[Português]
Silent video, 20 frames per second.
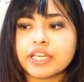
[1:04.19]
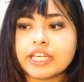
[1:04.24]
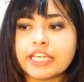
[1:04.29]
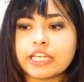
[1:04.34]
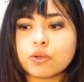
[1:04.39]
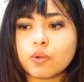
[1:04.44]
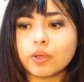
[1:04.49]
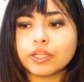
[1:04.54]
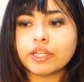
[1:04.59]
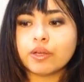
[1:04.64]

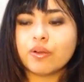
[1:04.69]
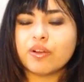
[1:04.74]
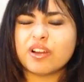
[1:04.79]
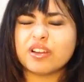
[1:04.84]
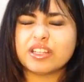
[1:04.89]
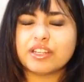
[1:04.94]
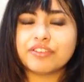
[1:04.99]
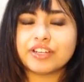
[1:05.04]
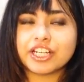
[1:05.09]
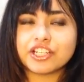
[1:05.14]
Enquanto eu,
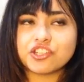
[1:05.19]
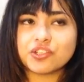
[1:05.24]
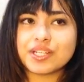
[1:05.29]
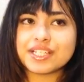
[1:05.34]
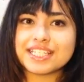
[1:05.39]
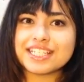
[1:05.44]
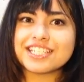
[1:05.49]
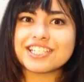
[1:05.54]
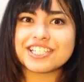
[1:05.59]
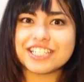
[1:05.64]
na verdade, eu não
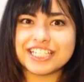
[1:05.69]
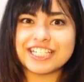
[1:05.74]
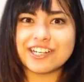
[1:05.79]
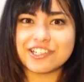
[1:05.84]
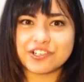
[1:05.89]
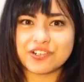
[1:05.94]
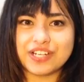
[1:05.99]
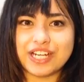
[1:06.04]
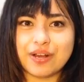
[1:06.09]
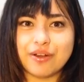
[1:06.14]
assistia o
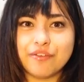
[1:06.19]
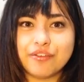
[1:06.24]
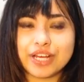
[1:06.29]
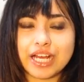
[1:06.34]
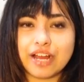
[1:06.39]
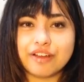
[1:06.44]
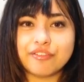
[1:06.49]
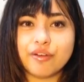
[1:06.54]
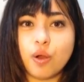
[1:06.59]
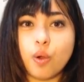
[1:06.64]
jornal, eu
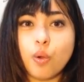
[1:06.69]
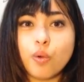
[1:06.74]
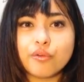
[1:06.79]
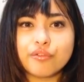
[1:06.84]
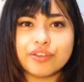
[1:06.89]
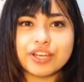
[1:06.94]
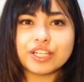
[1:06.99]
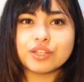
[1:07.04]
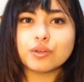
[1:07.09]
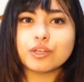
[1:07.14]
ficava
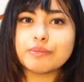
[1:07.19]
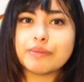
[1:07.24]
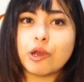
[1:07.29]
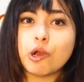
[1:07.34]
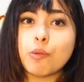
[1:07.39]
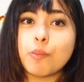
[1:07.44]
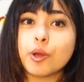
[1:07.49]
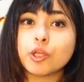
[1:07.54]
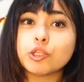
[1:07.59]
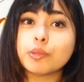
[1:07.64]
ouvindo e me
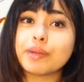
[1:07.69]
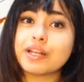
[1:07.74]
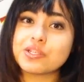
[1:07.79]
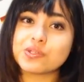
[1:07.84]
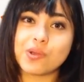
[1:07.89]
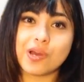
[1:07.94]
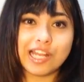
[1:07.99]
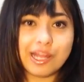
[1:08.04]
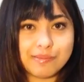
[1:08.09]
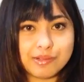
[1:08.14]
arrumando para a
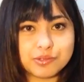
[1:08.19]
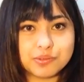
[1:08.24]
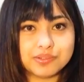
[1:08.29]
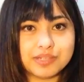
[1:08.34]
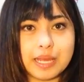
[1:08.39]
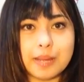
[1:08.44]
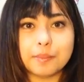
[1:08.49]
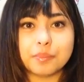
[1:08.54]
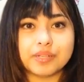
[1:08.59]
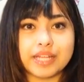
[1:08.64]
escola ao mesmo
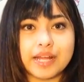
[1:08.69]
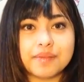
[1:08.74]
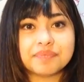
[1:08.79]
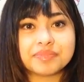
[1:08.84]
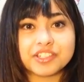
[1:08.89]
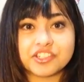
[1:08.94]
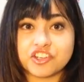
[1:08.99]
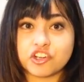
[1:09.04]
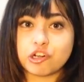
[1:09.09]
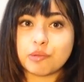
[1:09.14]
tempo, né?
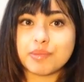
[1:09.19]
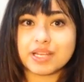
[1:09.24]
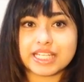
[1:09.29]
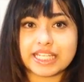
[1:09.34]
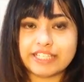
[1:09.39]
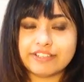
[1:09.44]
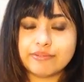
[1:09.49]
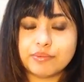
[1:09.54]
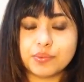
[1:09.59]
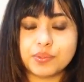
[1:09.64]
Já
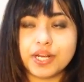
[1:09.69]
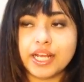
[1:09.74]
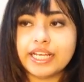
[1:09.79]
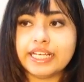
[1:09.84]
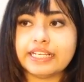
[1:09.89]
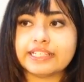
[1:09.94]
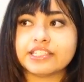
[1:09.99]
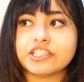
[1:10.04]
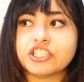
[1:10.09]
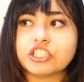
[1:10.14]
começava por
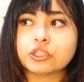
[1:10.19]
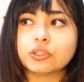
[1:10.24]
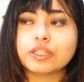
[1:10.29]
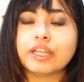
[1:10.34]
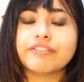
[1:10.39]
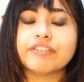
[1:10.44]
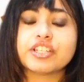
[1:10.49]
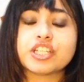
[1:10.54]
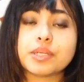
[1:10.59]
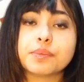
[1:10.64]
aí, assistindo
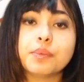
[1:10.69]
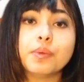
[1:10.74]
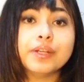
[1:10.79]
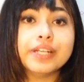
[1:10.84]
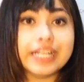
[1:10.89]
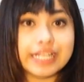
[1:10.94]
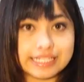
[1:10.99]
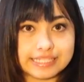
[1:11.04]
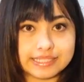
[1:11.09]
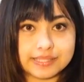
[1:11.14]
TV
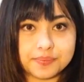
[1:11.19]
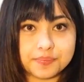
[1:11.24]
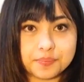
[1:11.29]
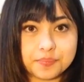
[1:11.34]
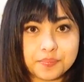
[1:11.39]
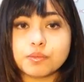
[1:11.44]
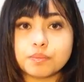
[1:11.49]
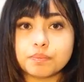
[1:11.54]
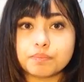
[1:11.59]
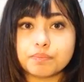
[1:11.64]
japonesa.
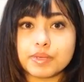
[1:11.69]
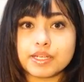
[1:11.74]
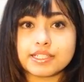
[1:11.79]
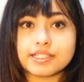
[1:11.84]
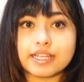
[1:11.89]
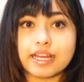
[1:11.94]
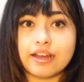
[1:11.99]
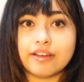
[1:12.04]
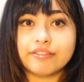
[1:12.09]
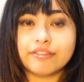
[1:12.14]

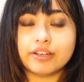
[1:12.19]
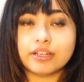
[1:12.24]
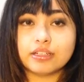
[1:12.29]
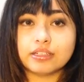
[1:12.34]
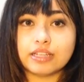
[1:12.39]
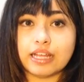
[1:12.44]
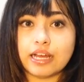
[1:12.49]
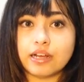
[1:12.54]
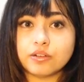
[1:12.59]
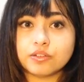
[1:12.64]
Passava
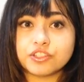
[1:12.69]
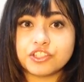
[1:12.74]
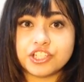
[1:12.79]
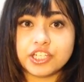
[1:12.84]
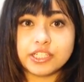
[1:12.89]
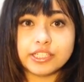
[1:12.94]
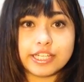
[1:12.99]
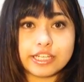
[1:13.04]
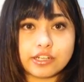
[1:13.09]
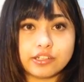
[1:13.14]
lá o
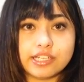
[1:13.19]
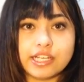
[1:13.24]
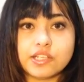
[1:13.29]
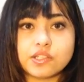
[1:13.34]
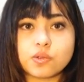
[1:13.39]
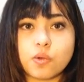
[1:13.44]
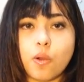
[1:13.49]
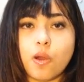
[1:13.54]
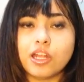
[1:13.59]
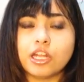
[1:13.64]
dia inteiro na
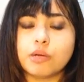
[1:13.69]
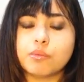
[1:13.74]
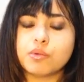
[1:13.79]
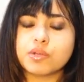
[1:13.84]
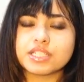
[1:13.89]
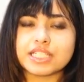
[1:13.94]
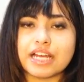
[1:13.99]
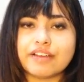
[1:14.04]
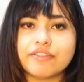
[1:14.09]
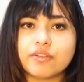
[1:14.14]
escola,
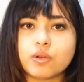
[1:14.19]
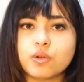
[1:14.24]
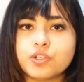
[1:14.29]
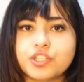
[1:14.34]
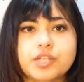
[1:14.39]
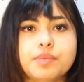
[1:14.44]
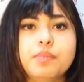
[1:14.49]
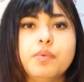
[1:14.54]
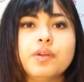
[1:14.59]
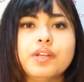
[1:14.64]
almoçava com
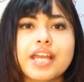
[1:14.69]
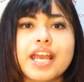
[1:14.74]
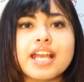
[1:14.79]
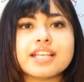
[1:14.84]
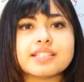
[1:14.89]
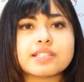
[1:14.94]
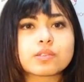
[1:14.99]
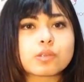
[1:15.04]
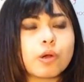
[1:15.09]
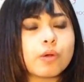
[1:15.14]
os
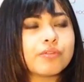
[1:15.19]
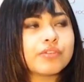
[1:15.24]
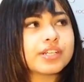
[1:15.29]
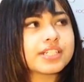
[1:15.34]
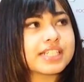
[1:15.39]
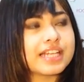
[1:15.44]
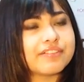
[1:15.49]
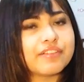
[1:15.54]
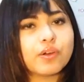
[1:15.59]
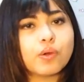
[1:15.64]
japoneses,
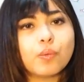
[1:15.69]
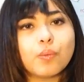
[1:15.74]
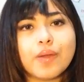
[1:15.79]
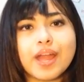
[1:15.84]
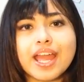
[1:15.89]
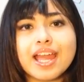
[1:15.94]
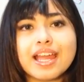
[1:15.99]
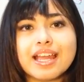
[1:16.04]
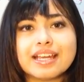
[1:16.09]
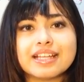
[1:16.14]
conversava com
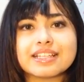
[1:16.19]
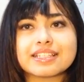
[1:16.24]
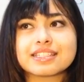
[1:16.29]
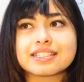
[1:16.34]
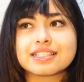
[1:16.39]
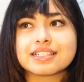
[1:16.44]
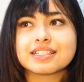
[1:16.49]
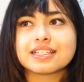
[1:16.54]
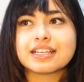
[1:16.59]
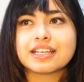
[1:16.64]

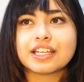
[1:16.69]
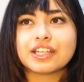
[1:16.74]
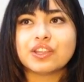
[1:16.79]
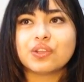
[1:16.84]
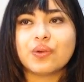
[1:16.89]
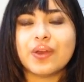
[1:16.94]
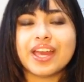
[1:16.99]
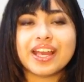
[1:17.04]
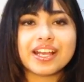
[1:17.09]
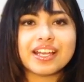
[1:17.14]
eles
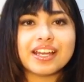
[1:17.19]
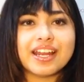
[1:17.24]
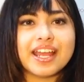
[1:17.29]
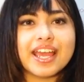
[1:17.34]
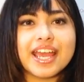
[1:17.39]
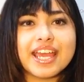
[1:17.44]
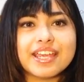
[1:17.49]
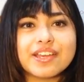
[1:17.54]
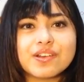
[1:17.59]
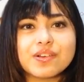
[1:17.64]
no
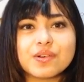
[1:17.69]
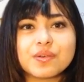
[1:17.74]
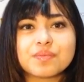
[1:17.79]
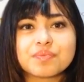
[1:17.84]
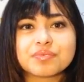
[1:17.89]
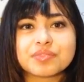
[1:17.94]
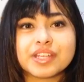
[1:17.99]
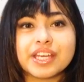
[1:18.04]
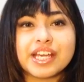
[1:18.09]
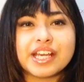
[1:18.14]
recreio.
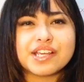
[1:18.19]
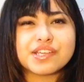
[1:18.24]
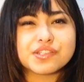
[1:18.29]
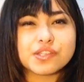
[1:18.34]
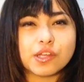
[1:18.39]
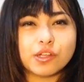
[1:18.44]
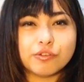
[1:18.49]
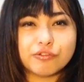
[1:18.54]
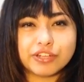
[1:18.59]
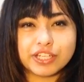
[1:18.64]
E
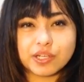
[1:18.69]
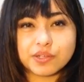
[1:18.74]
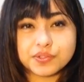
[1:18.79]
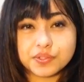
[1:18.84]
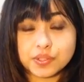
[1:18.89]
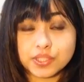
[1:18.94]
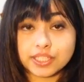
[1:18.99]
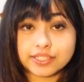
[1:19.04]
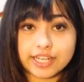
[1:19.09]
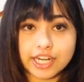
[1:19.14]
só no
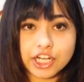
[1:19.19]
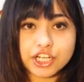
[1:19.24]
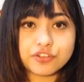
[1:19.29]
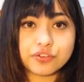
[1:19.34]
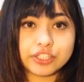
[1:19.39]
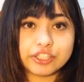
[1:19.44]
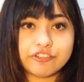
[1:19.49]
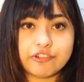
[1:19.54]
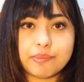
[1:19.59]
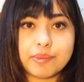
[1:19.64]
finalzinho da tarde
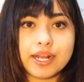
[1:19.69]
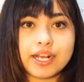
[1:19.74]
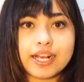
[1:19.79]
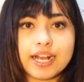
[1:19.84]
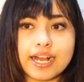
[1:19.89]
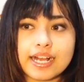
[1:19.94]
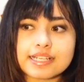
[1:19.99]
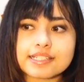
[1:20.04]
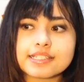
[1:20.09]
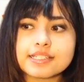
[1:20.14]
voltava para
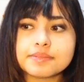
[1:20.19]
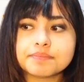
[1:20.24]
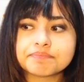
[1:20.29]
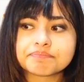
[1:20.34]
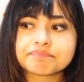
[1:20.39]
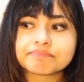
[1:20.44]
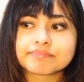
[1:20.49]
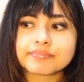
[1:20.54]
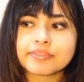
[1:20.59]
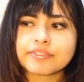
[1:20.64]
casa,
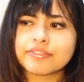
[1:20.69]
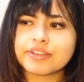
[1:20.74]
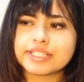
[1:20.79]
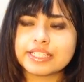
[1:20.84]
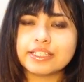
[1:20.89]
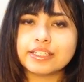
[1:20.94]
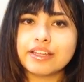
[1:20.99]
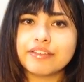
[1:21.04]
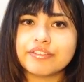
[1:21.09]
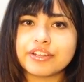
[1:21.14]

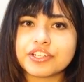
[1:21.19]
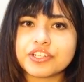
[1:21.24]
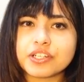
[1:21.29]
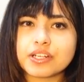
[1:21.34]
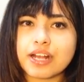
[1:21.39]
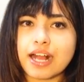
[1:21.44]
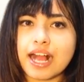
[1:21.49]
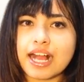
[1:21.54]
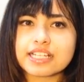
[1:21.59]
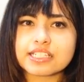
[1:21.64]
fazia dever de
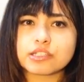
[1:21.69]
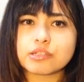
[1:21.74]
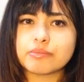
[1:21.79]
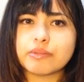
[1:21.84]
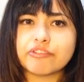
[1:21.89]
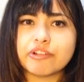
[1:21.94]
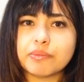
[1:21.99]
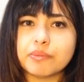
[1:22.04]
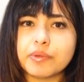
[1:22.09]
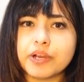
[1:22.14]
casa,
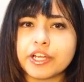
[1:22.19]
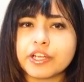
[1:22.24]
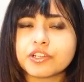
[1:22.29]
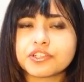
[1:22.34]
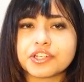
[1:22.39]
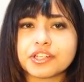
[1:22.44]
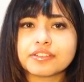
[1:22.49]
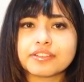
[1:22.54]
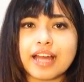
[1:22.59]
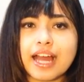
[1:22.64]
tomava banho,
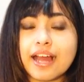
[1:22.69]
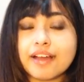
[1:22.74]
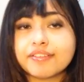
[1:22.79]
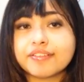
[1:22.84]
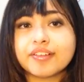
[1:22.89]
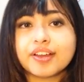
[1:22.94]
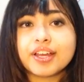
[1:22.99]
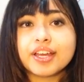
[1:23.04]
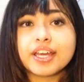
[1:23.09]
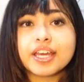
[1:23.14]

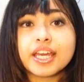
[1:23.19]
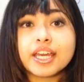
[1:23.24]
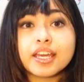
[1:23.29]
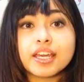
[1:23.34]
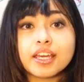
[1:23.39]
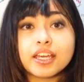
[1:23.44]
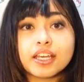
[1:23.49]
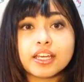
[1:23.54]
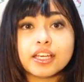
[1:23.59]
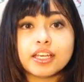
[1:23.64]
jantava
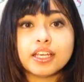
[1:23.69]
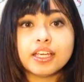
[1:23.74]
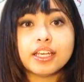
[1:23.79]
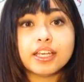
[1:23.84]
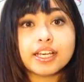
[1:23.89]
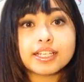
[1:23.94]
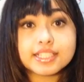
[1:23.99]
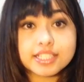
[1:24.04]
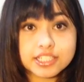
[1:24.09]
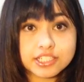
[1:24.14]

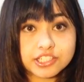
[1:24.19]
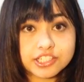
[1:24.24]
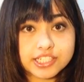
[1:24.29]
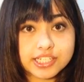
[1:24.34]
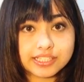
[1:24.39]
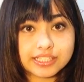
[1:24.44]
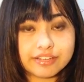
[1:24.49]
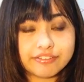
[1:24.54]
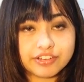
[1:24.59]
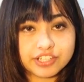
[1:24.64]
e
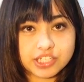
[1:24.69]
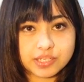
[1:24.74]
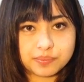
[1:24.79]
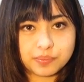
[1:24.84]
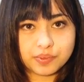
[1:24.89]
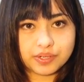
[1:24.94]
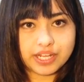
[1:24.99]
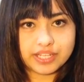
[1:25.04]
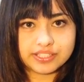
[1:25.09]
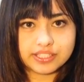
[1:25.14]
assistia TV
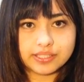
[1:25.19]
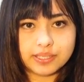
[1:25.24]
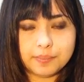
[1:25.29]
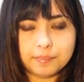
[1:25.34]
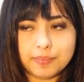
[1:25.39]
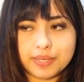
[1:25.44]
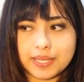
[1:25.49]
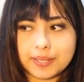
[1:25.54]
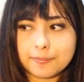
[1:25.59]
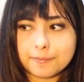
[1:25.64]
japonesa
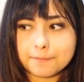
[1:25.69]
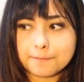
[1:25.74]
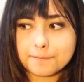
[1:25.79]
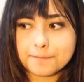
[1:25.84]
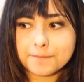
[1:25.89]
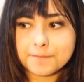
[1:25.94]
também.